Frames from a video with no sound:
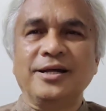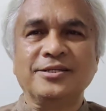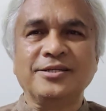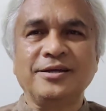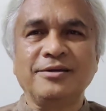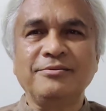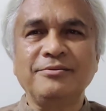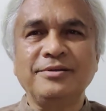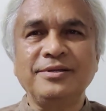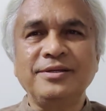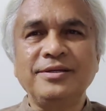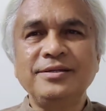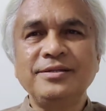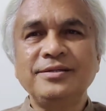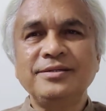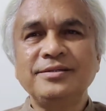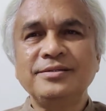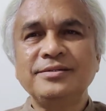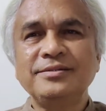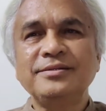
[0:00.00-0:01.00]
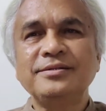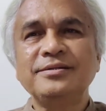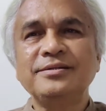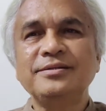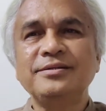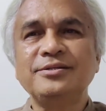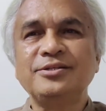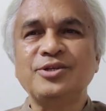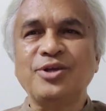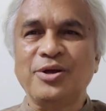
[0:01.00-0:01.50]
আশা করি
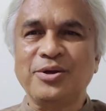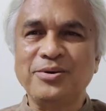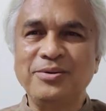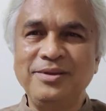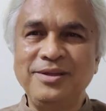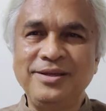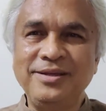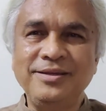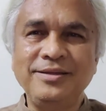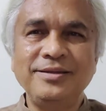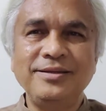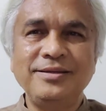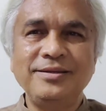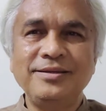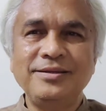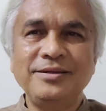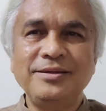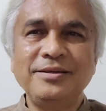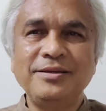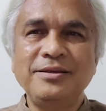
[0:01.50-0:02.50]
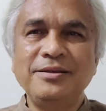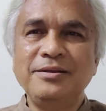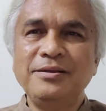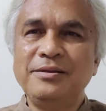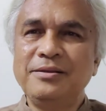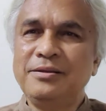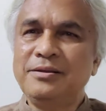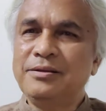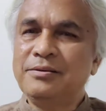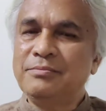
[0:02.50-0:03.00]
সকলেই
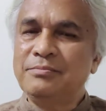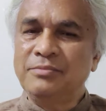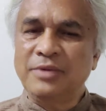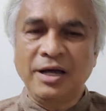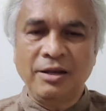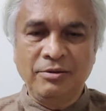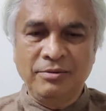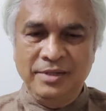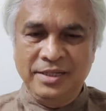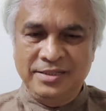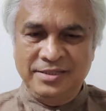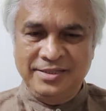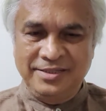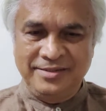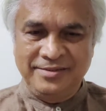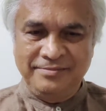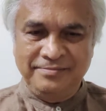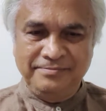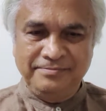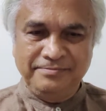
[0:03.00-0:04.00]
ভালো আছেন